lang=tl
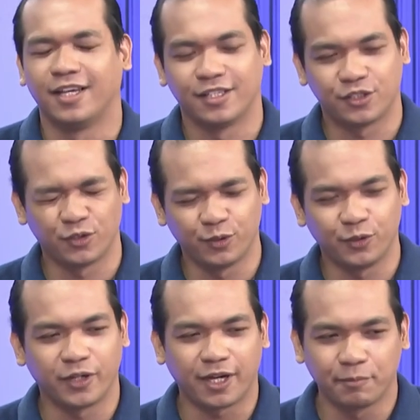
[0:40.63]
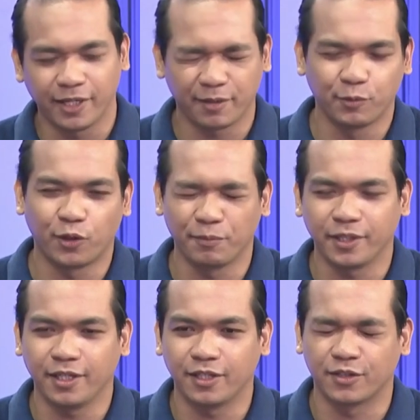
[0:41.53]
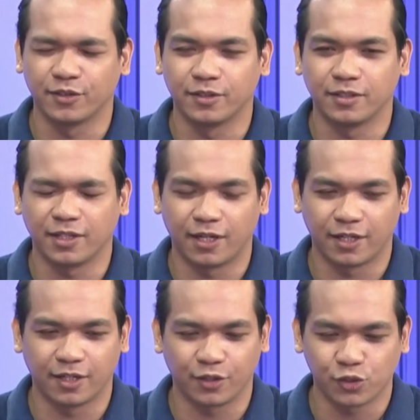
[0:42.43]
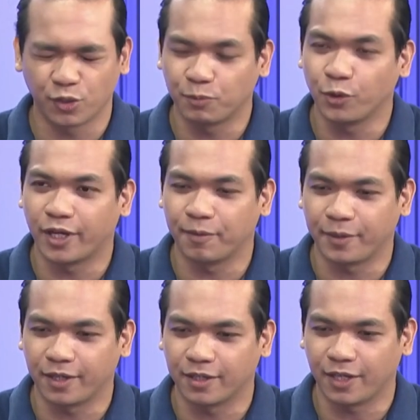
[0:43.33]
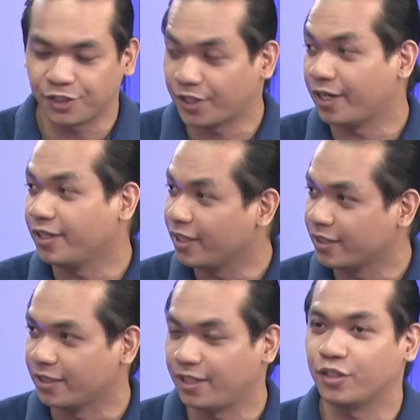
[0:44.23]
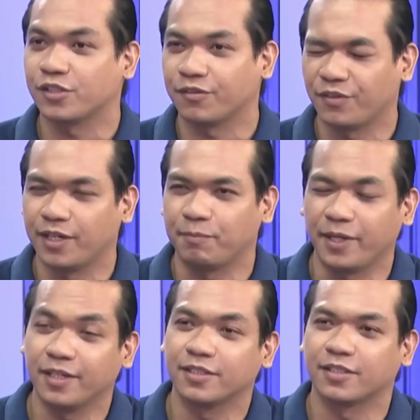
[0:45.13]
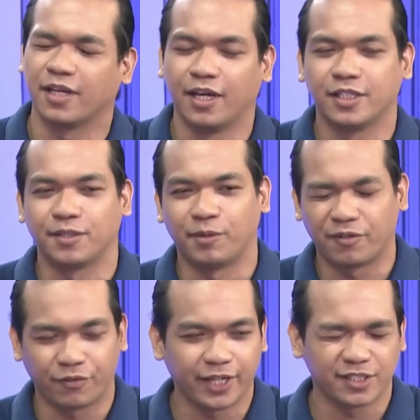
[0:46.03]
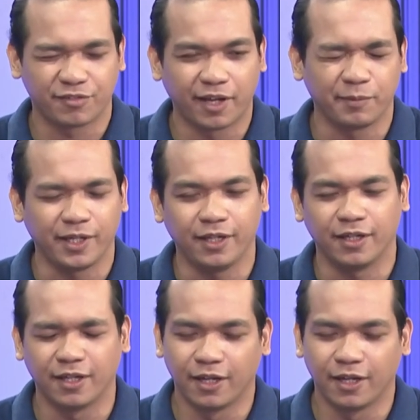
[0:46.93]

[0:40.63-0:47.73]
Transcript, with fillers: So, nung nakabalik po kami dito, uh, gusto po naming i-share din dito sa Philippines, Mm-mm. sa mga friends, family,